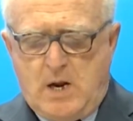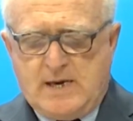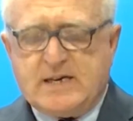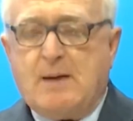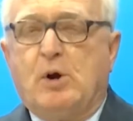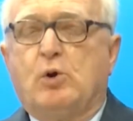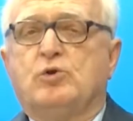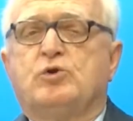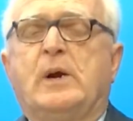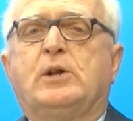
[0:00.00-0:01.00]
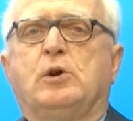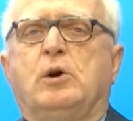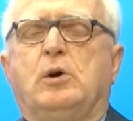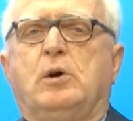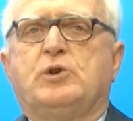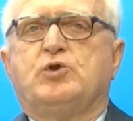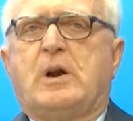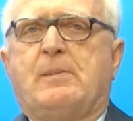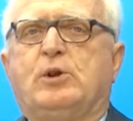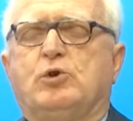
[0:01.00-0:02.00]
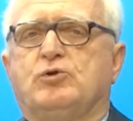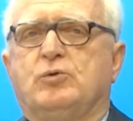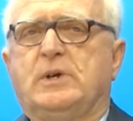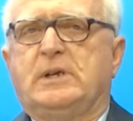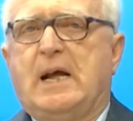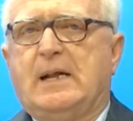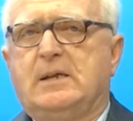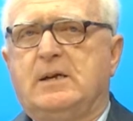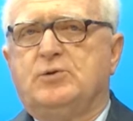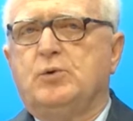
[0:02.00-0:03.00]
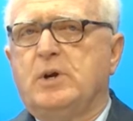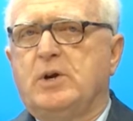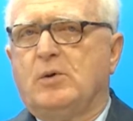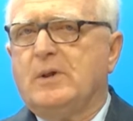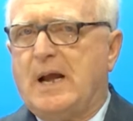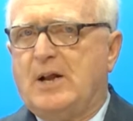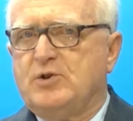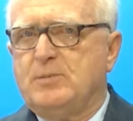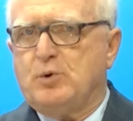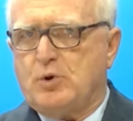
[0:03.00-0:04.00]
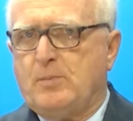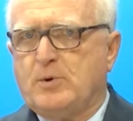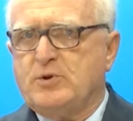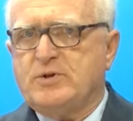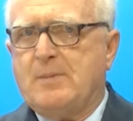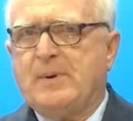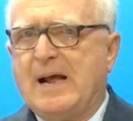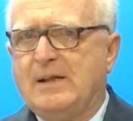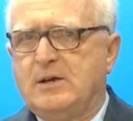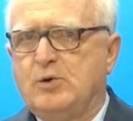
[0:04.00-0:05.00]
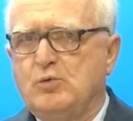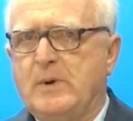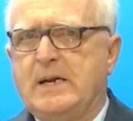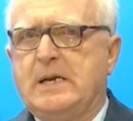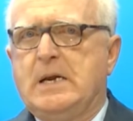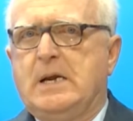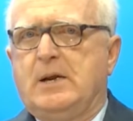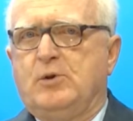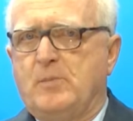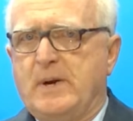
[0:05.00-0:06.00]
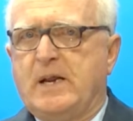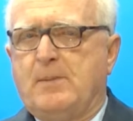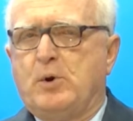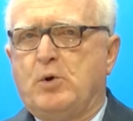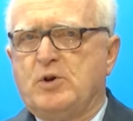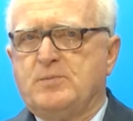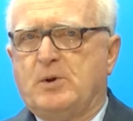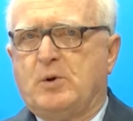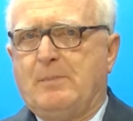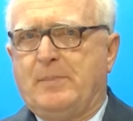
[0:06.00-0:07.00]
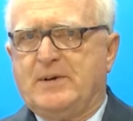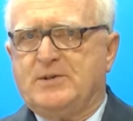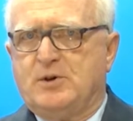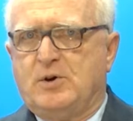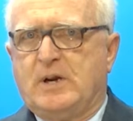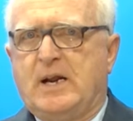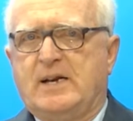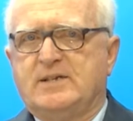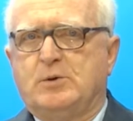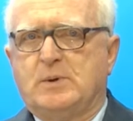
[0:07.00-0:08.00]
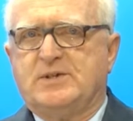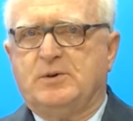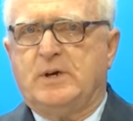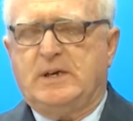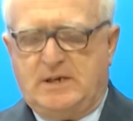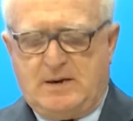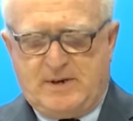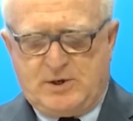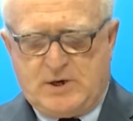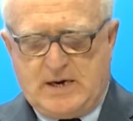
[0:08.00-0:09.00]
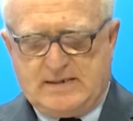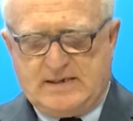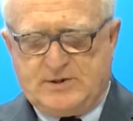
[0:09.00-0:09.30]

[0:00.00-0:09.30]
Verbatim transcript: E siamo al consueto oh, aggiornamento sui dati, sui contagi. Purtroppo sono sempre alti i numeri, numeri che poi corrispondono a persone e a situazioni di emergenza.